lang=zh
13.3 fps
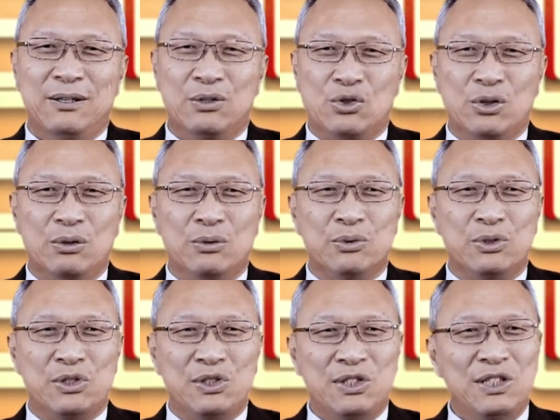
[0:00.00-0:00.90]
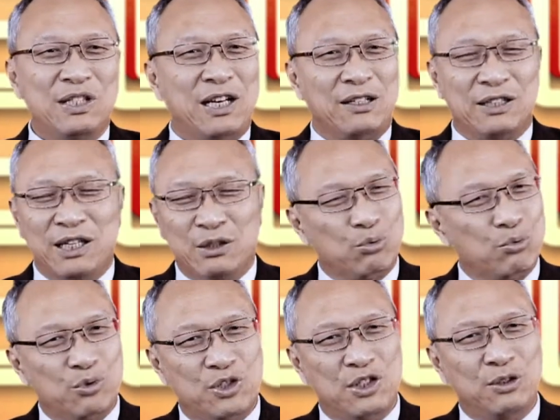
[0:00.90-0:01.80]
只有信仰耶
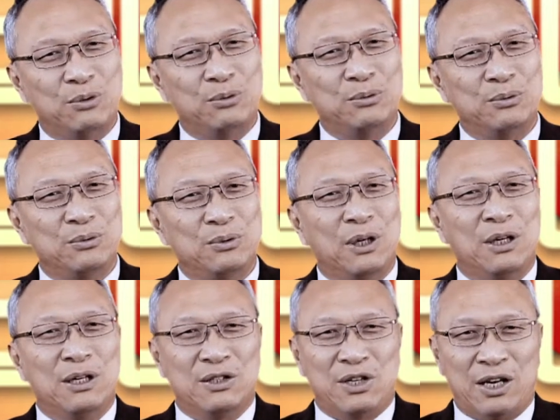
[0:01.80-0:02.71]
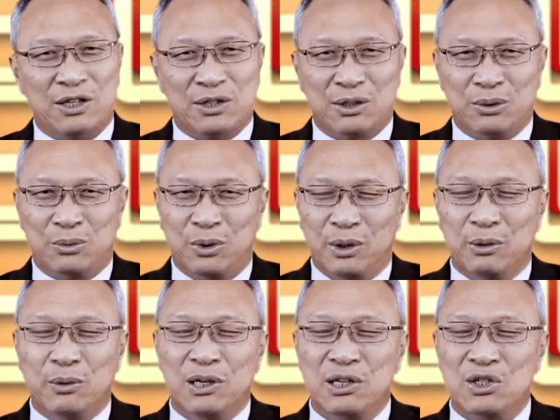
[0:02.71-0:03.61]
稣基督才是回
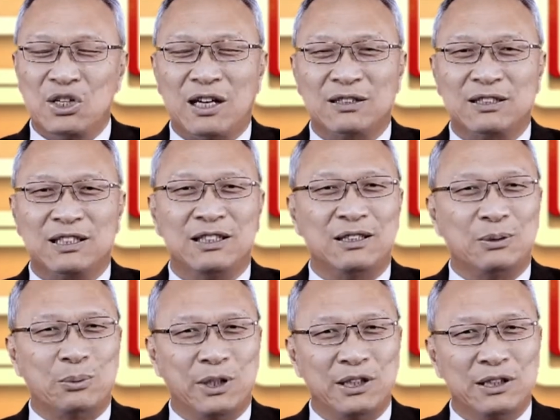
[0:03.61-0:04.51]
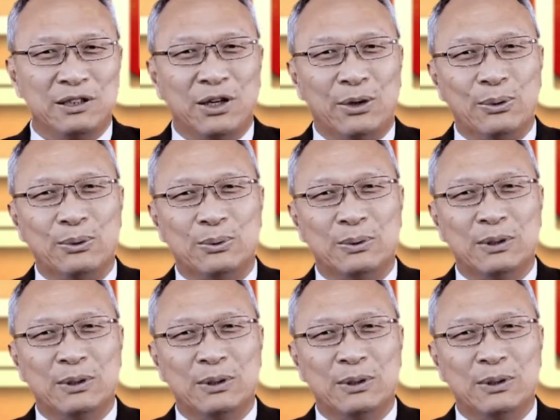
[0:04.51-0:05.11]
归上帝的唯一道路。